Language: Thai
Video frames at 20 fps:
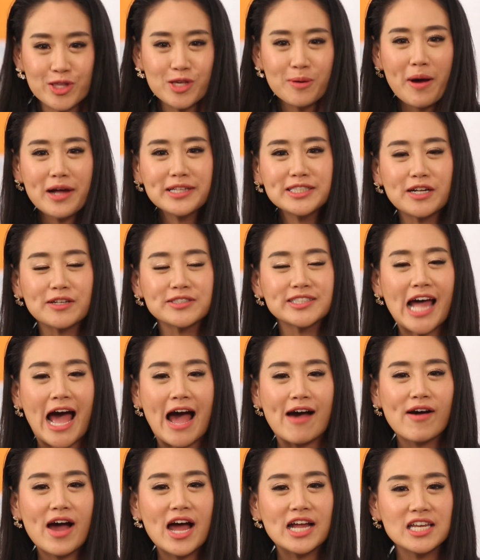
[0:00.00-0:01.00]
โดยเฉพาะ
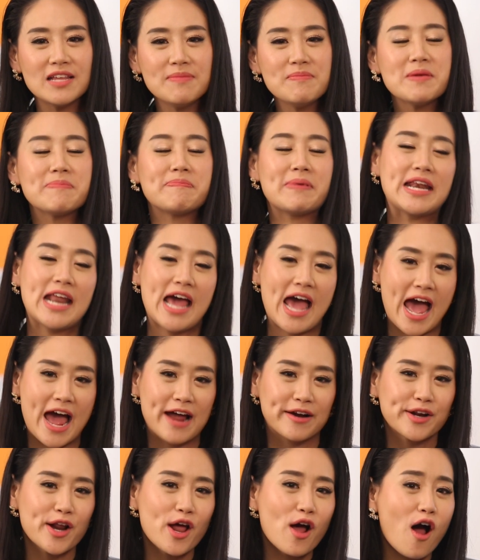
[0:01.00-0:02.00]
สาวๆค่ะ ที่มีปัญหา
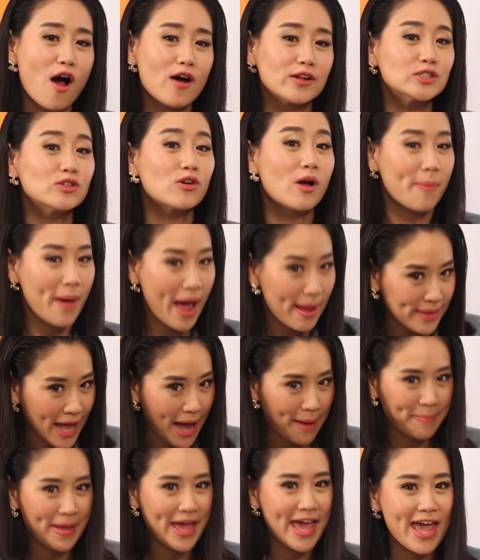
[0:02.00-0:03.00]
เรื่องของสุขภาพ
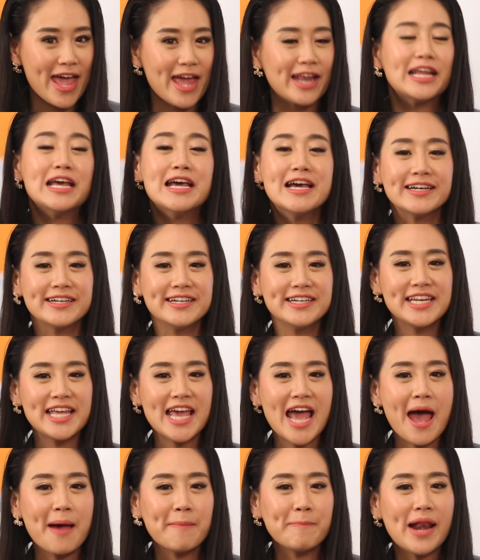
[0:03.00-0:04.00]
ทางเพศ คืน
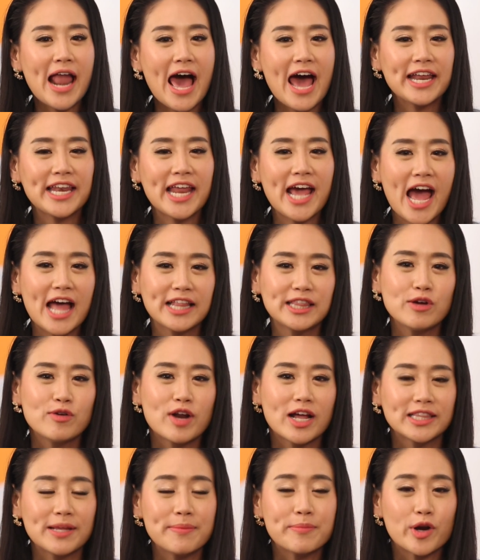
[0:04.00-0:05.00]
นี้ห้ามพลาดนะคะติว
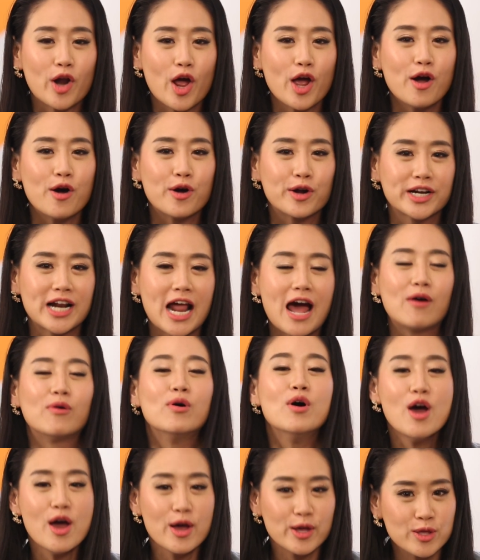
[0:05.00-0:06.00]
รักเต็มร้อยของเรา
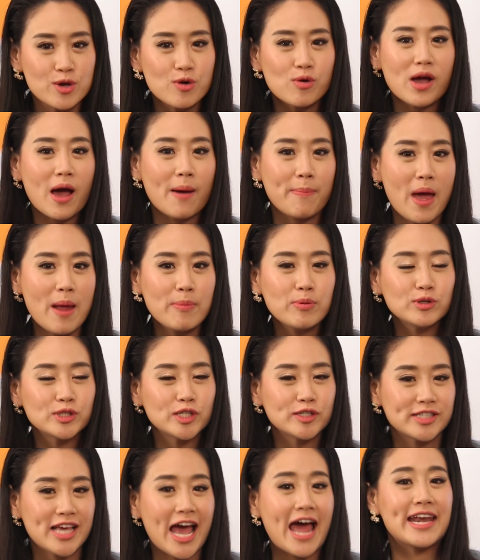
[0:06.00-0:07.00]
อยู่กับแพทย์ผู้
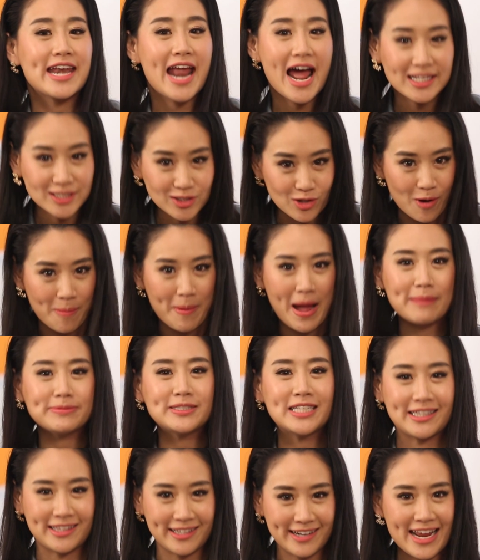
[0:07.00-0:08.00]
เชี่ยวชาญด้านสุขภาพ
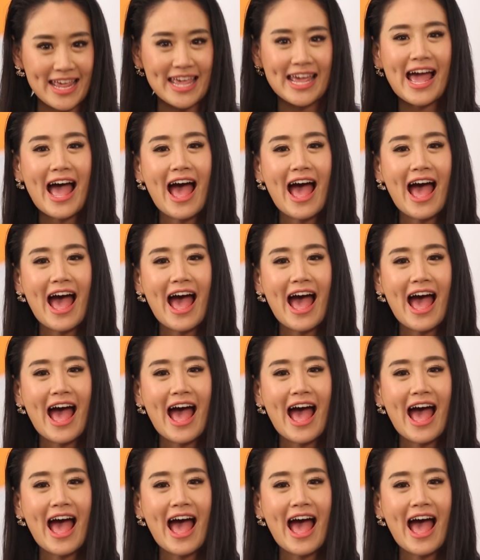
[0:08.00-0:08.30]
สตรี